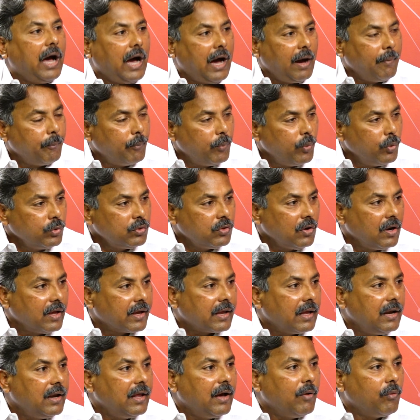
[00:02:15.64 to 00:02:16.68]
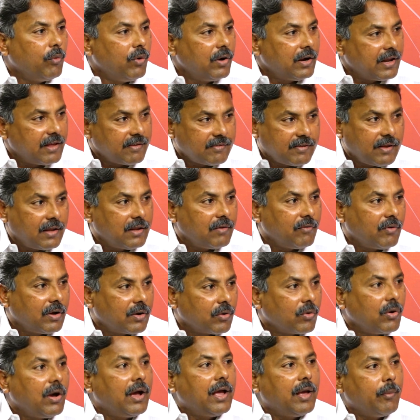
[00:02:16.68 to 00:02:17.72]
ఆ బూత్లోకి వెళ్ళి ఆ ఓటు వేసే
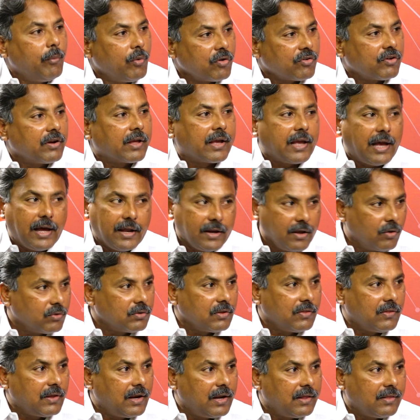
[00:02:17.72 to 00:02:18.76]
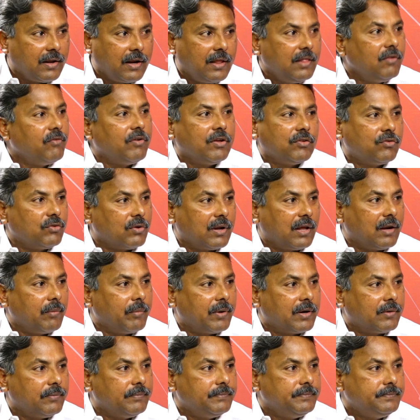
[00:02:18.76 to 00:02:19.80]
వరకు ఆ ఎమోషన్ క్యారీ అవుతుందా లేదనేది వేచి
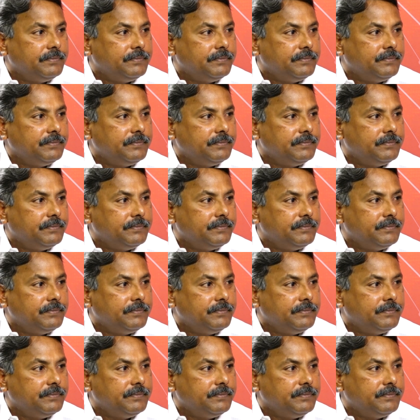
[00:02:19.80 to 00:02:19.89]
చూడాలను